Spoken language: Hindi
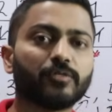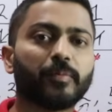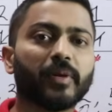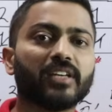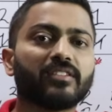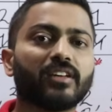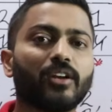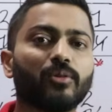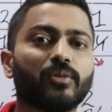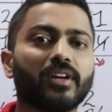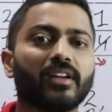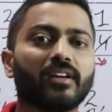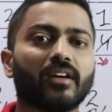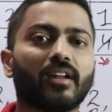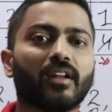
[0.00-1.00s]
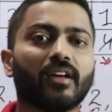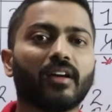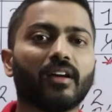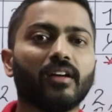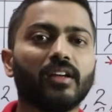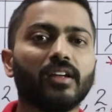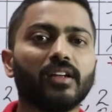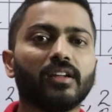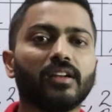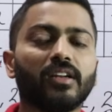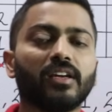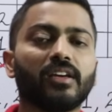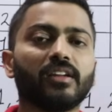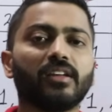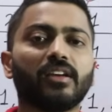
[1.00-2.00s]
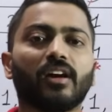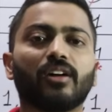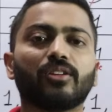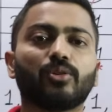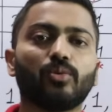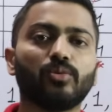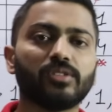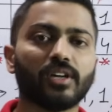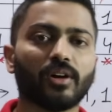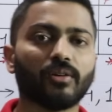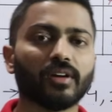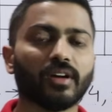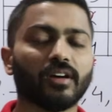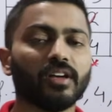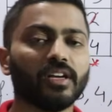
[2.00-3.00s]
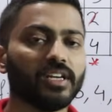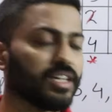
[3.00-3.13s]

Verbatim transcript: स्पेस एलोकेट कर रहे हैं लेकिन यहाँ तो उल्टा हो गया